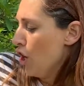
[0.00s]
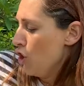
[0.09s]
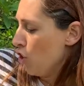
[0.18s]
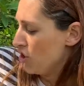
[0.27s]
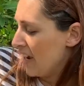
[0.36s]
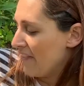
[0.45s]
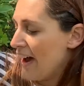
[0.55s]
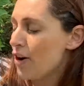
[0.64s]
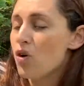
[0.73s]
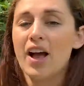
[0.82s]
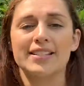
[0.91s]
Lo
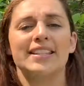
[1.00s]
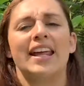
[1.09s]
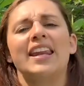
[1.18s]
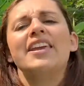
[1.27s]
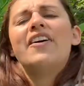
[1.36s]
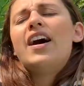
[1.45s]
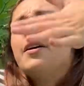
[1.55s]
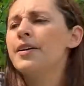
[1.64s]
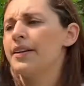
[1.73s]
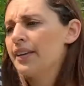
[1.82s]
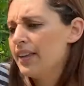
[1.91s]
llevaron hasta arriba,
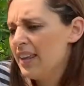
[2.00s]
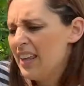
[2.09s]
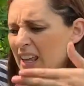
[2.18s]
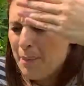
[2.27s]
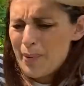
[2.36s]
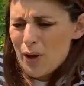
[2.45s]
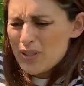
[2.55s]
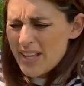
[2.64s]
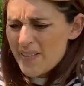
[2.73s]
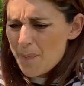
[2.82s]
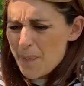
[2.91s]
pero
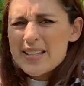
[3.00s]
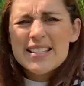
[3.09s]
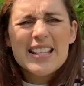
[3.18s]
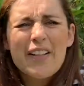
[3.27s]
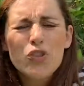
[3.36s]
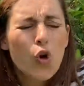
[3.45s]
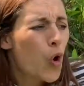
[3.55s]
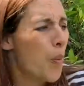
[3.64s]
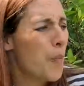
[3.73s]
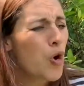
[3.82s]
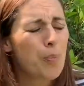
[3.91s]
estaba pensando
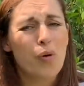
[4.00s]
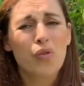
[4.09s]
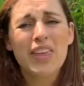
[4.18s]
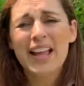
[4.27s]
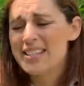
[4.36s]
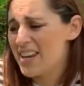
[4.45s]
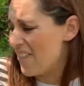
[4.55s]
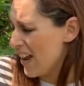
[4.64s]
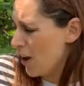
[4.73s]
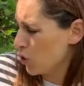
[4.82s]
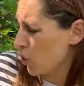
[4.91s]
cómo lo podían
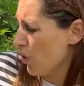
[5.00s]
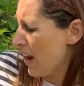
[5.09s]
llevar a otro